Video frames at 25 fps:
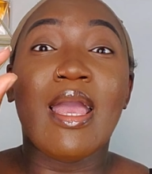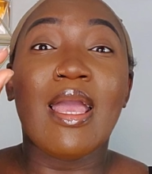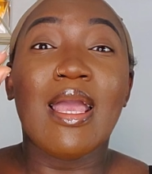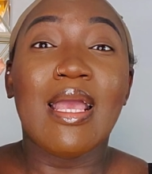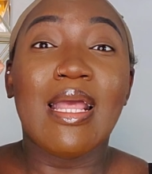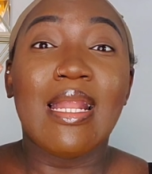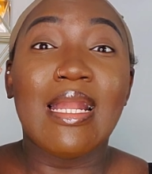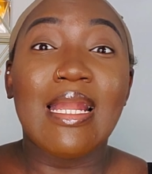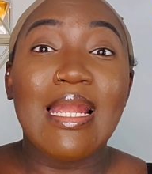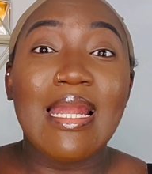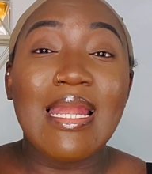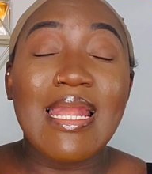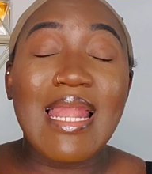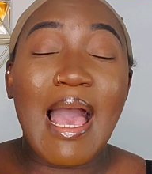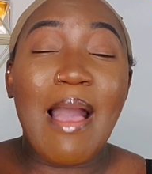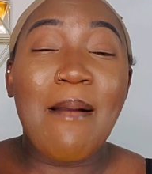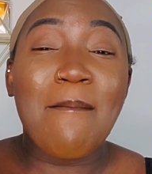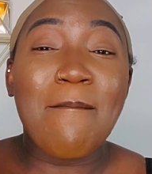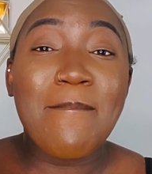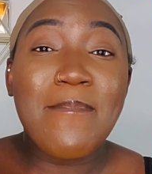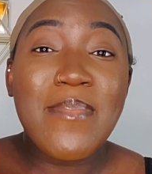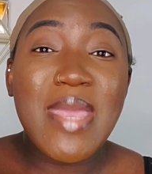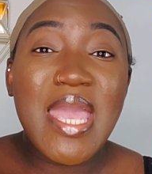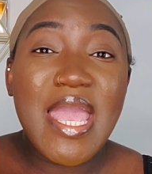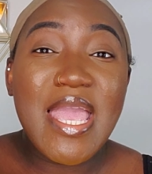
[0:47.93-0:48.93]
la
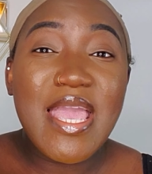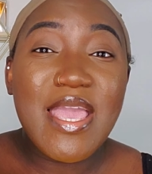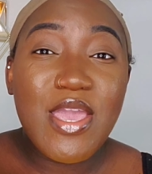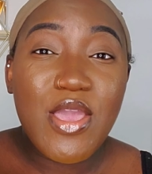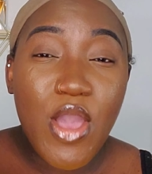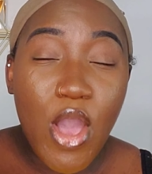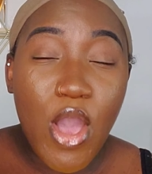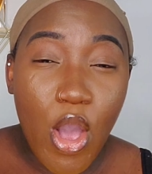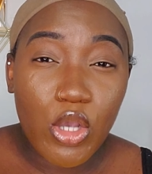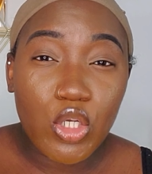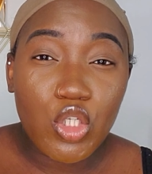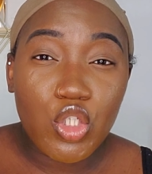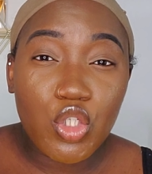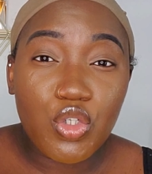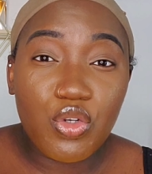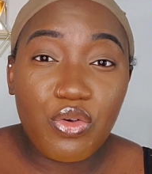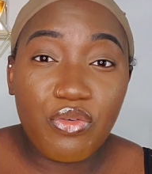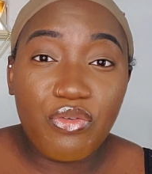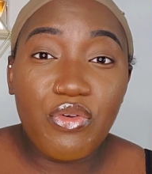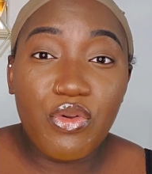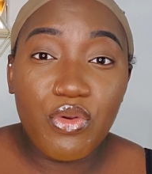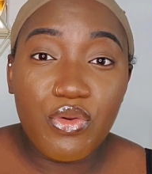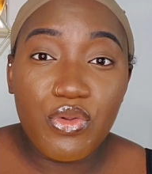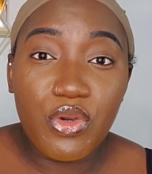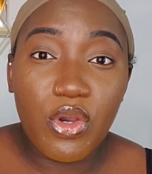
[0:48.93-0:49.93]
meilleure
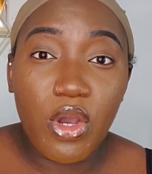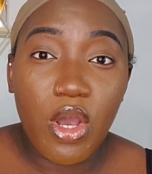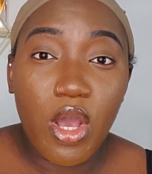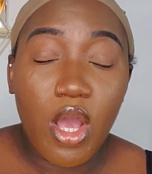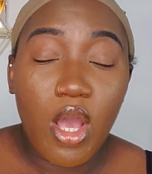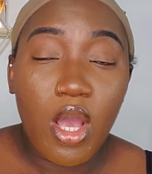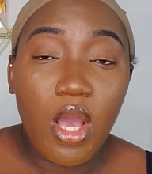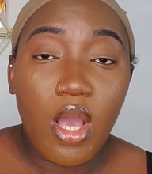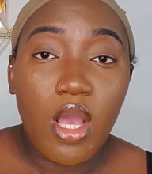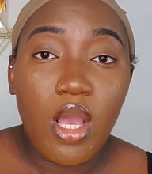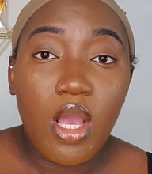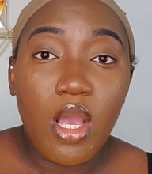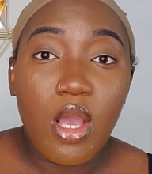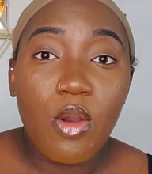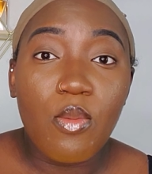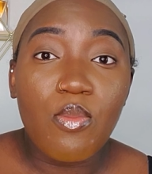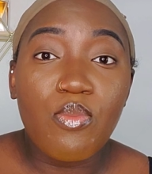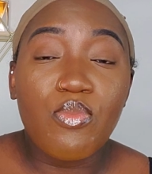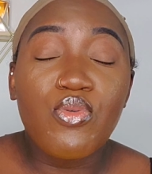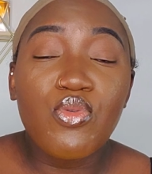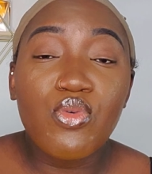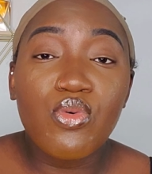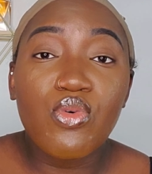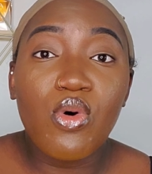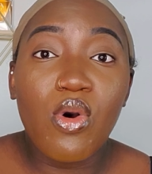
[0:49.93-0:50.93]
chevelure
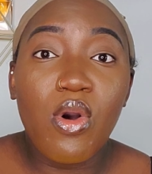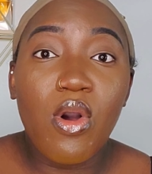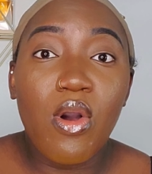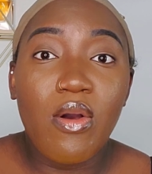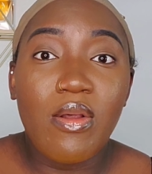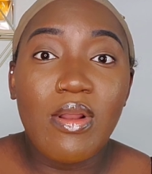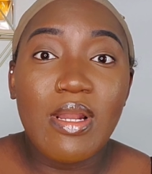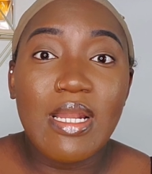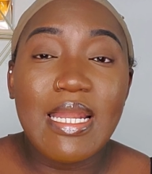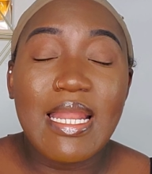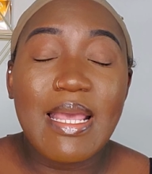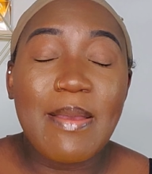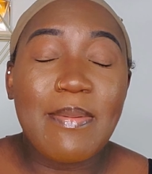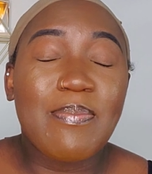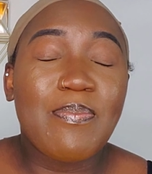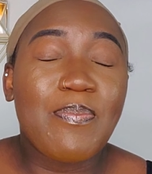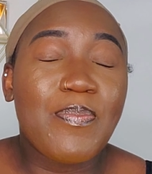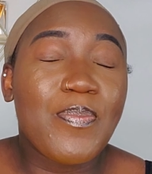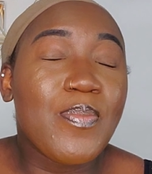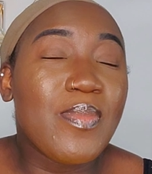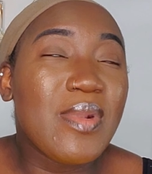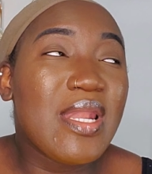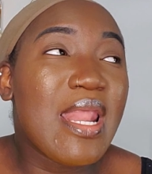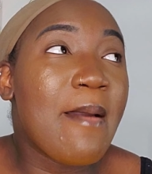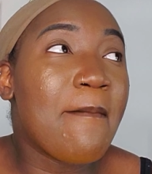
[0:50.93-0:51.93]
pour les
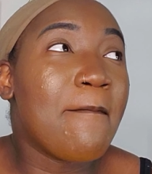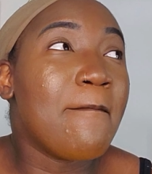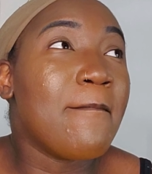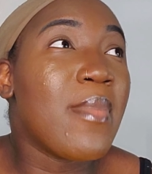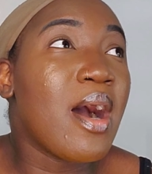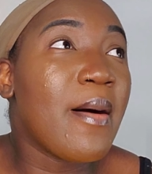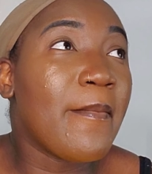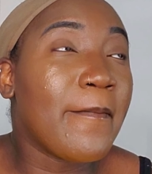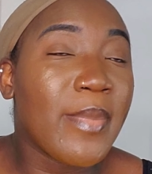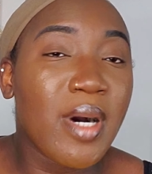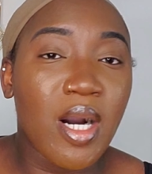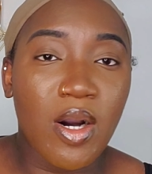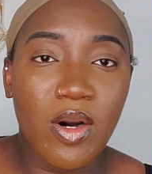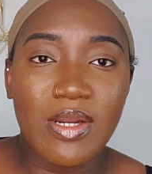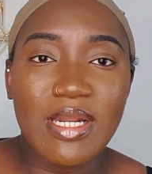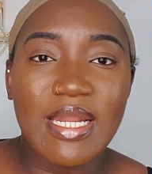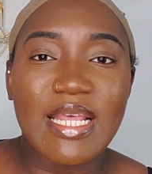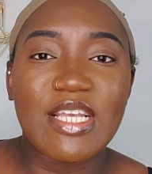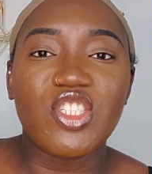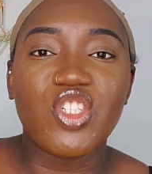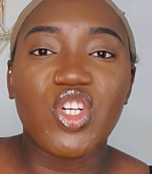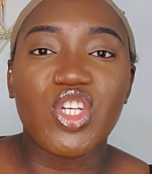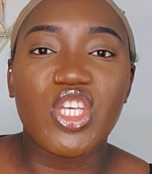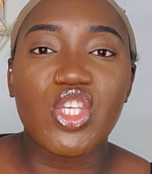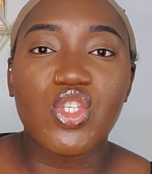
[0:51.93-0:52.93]
les mamans, les
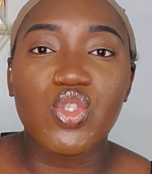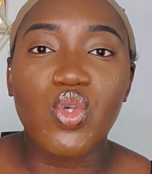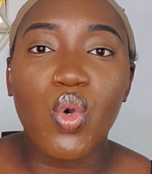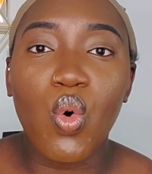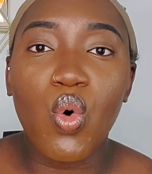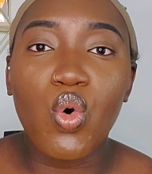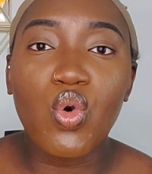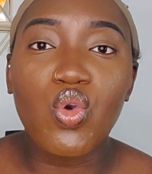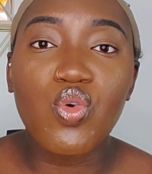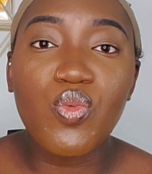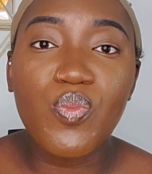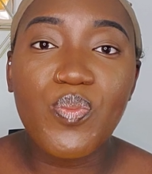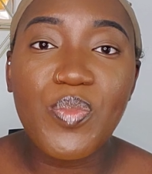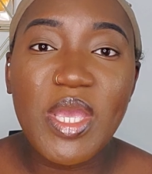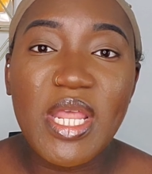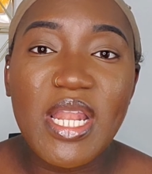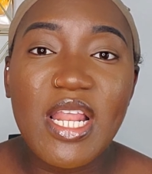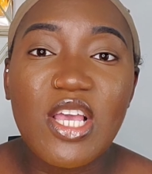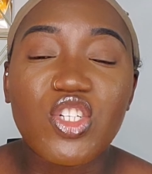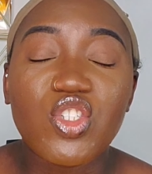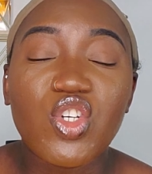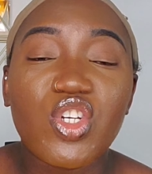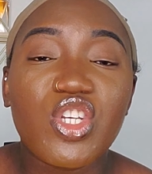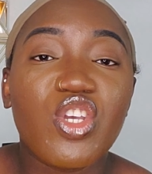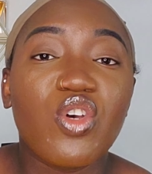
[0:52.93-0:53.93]
gens qui sont occupés, les
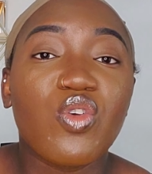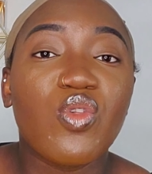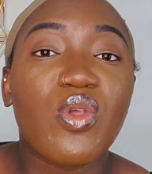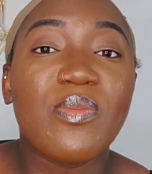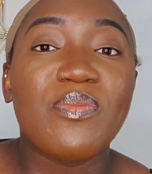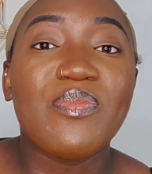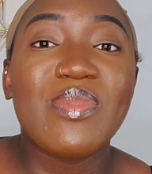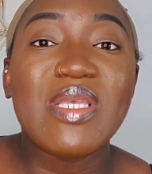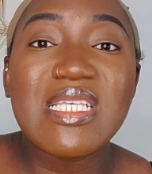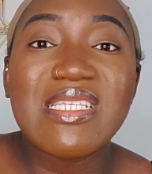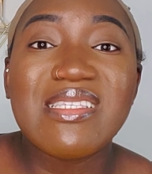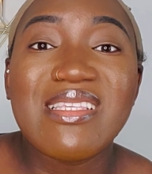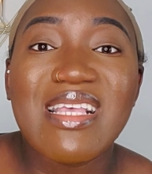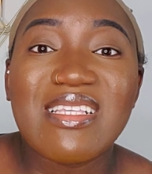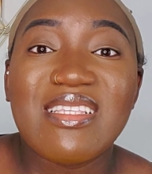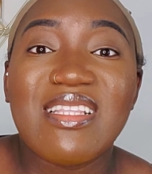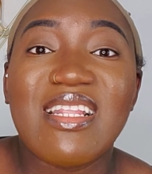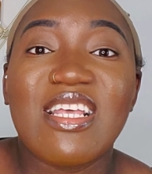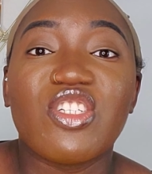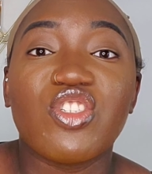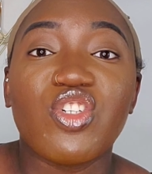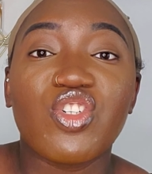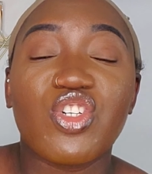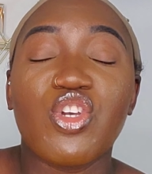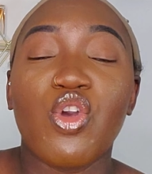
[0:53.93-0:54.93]
gens qui ont des business, les
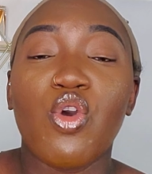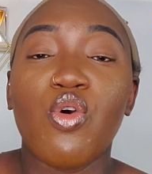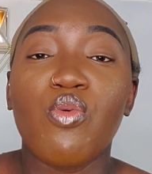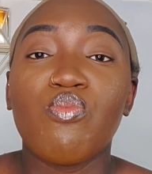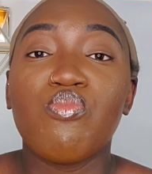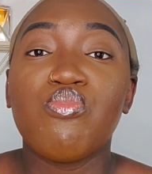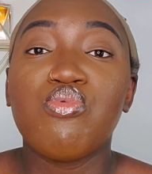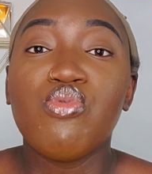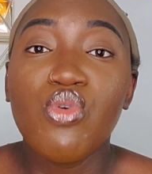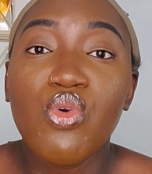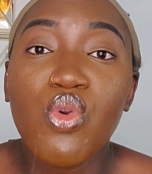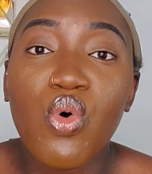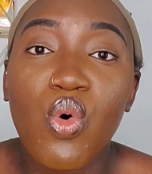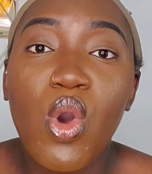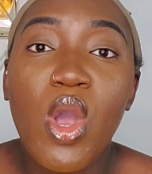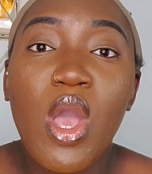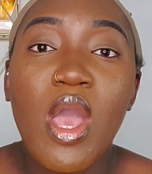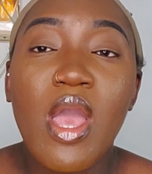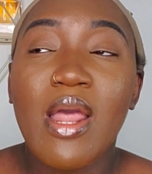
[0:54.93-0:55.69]
gens qui ont un boulot,